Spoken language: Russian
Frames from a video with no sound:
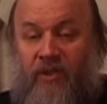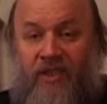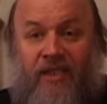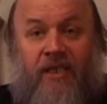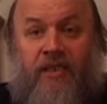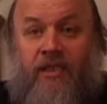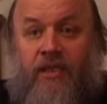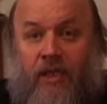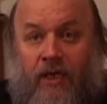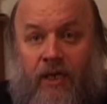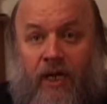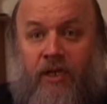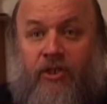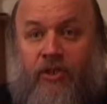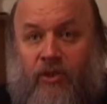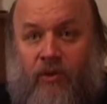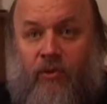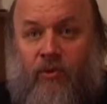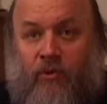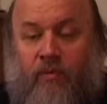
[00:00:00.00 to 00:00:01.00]
не
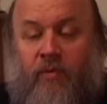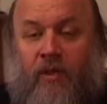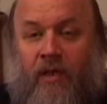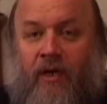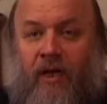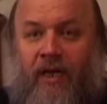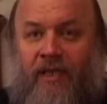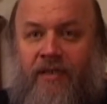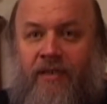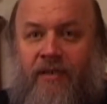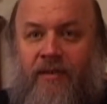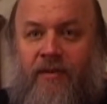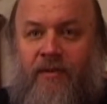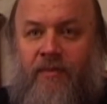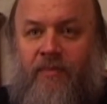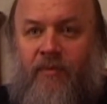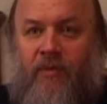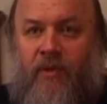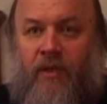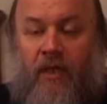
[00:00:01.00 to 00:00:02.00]
страшно умирать.
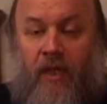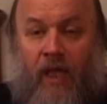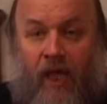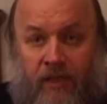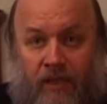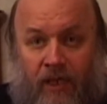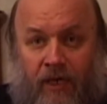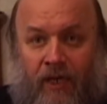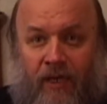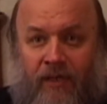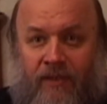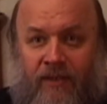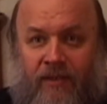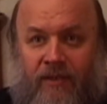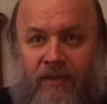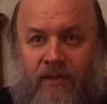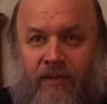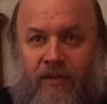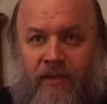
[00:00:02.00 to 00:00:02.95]
Это раз.